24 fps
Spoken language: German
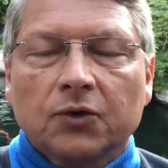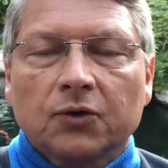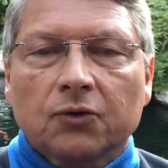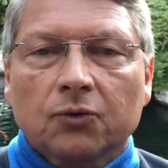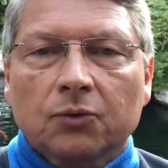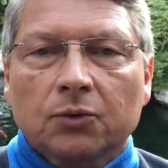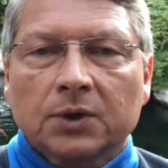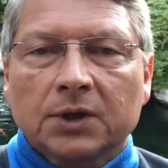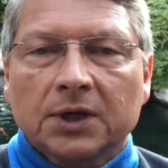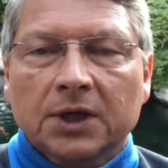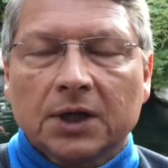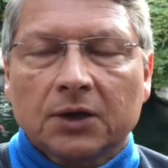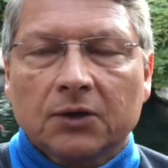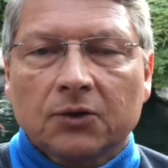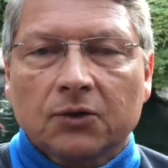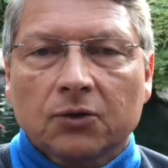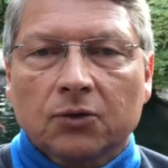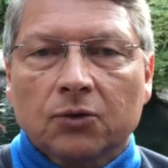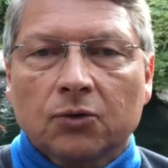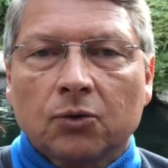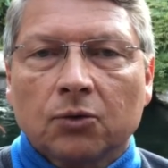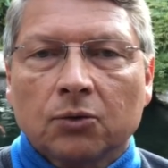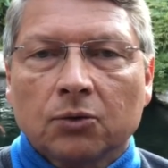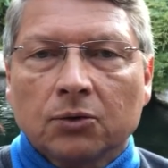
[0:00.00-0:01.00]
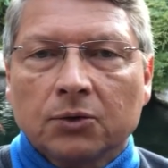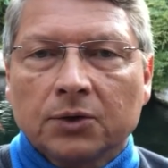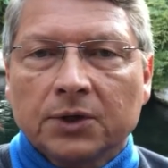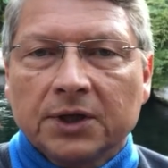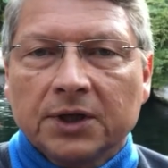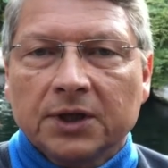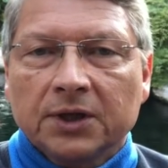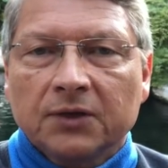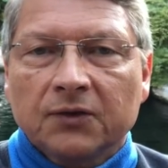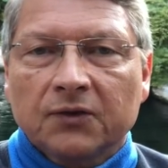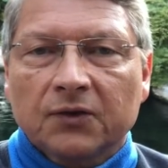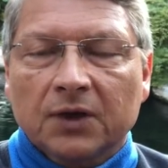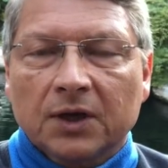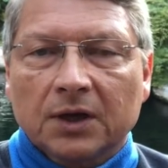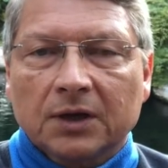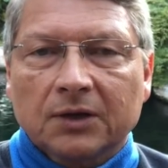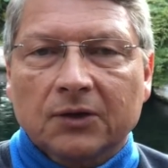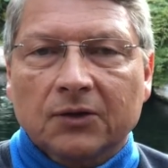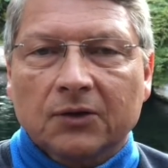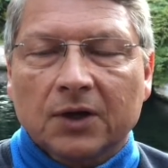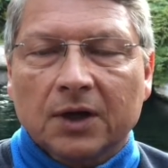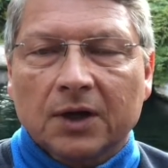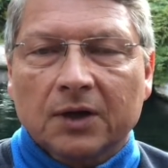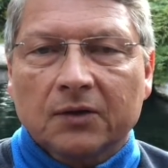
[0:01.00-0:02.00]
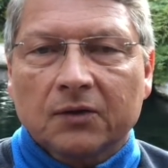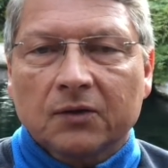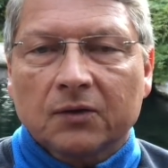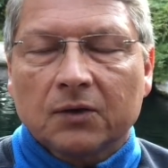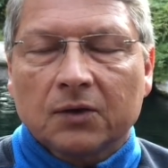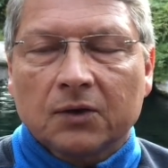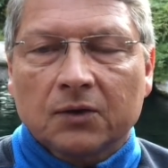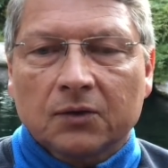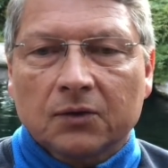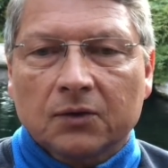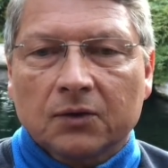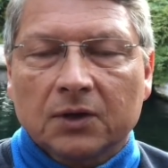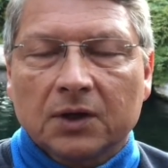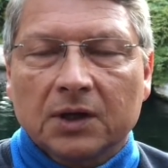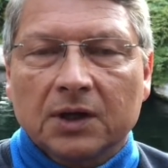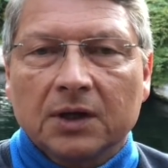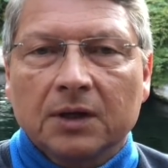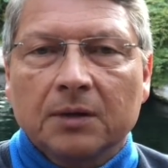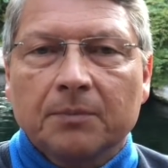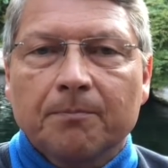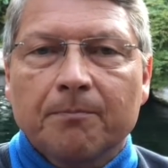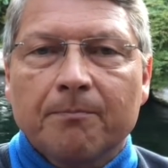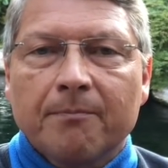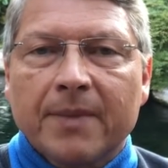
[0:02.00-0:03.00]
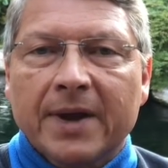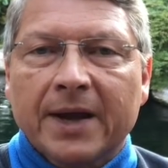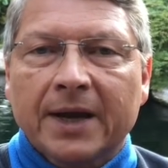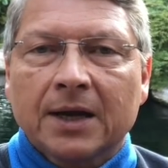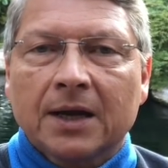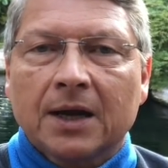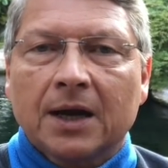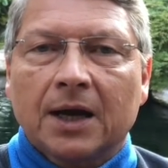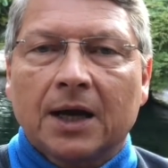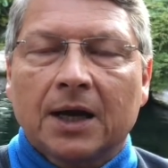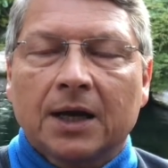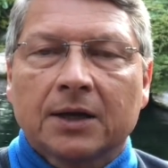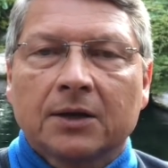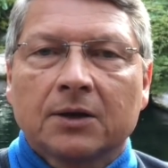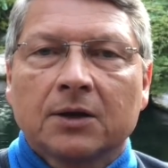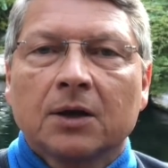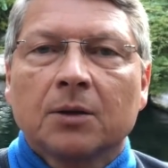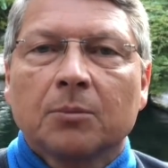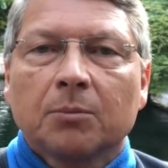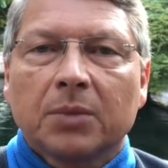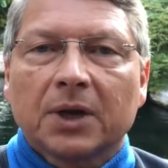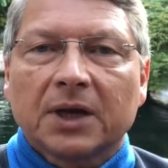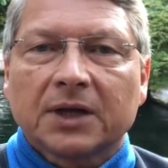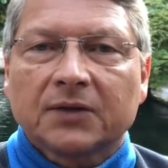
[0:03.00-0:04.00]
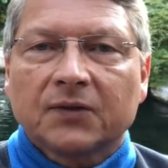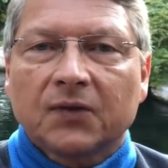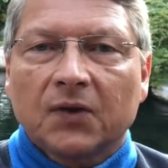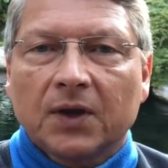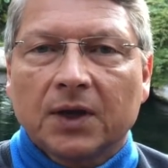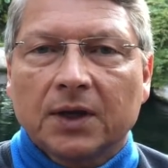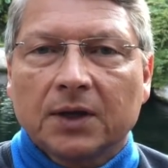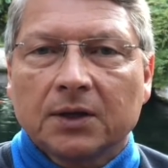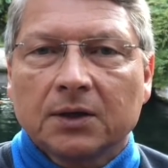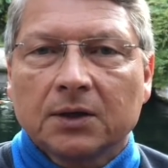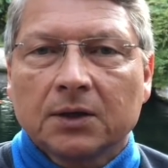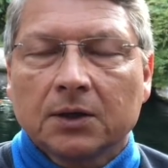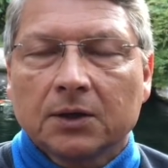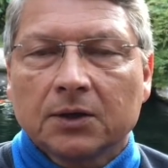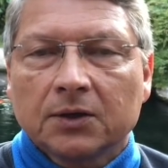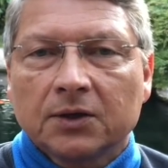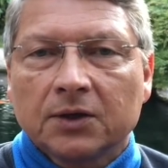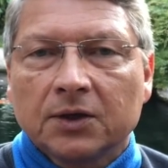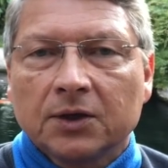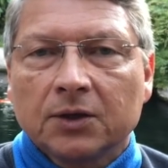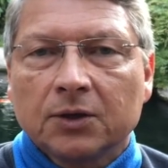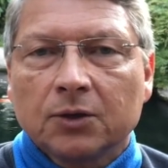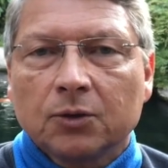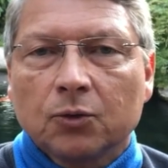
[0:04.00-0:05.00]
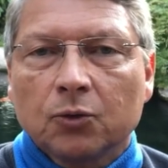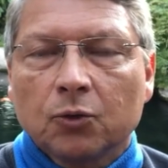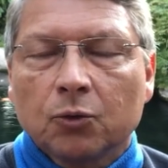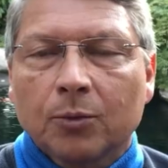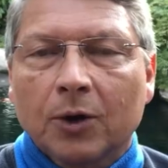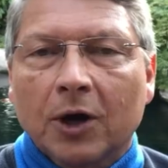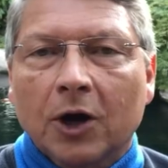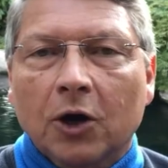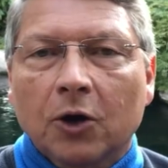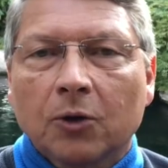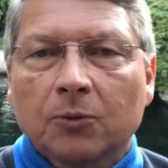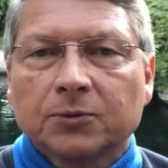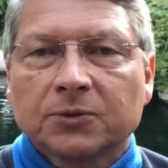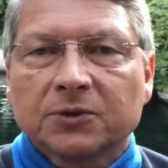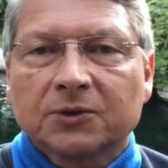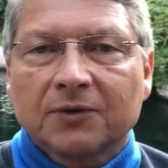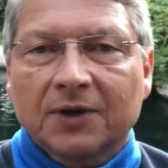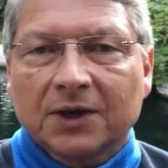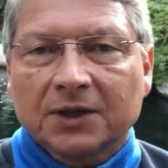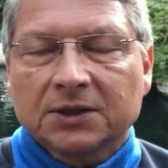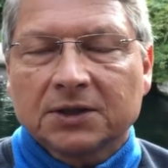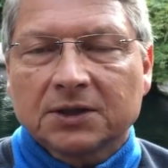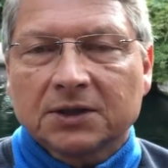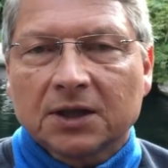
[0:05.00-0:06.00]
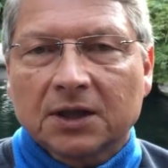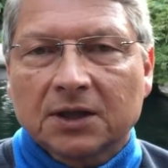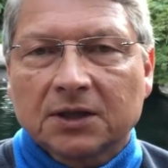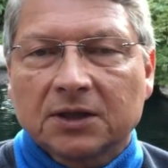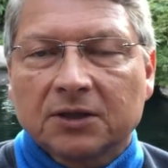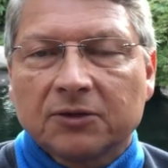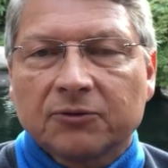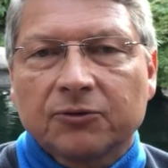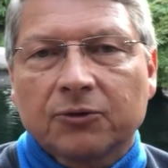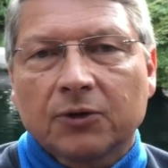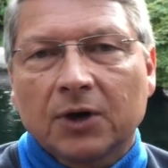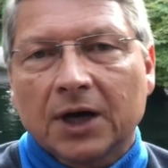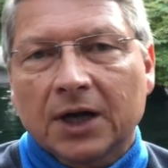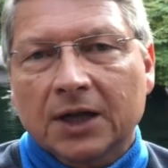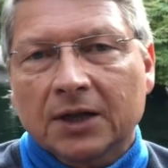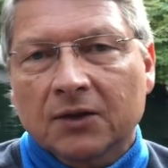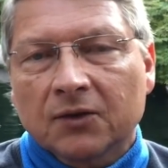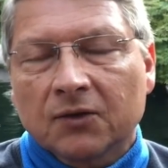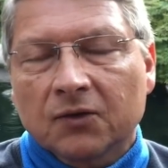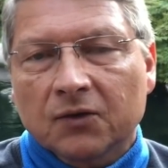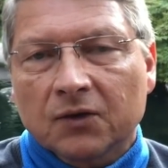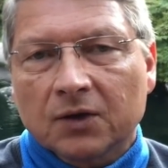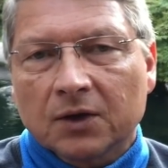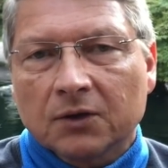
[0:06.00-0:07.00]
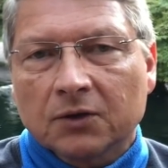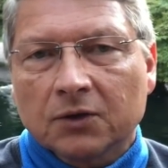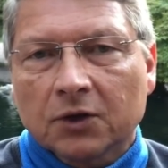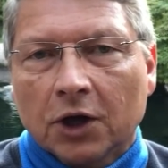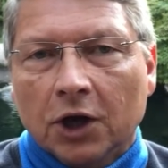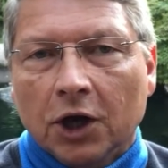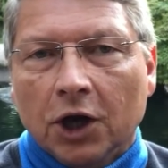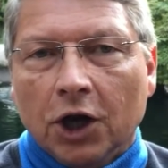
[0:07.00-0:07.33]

die sogenannte Kolonienzahl. Das heißt, ist die Menge an Bakterien, die überhaupt quantitativ vorhanden sind.